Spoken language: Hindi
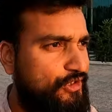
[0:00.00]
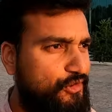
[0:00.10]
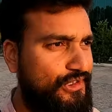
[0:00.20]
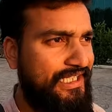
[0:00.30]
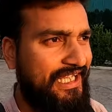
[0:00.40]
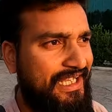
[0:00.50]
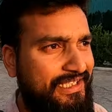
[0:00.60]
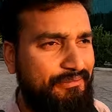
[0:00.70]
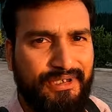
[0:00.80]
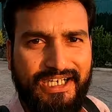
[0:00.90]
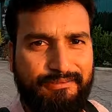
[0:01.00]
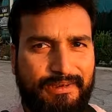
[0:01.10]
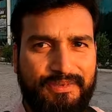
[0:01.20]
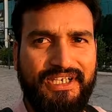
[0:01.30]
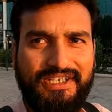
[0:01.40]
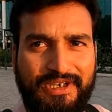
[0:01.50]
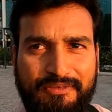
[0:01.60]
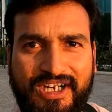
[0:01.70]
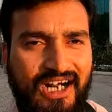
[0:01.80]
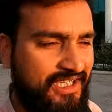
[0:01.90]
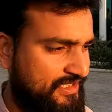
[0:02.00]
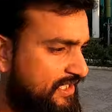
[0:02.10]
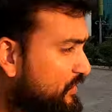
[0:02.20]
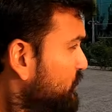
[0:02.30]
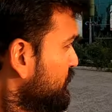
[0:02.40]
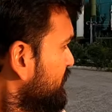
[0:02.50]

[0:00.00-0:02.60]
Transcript: ढूंढना है कि बी में अपनी ट्रिम कहाँ कराऊँ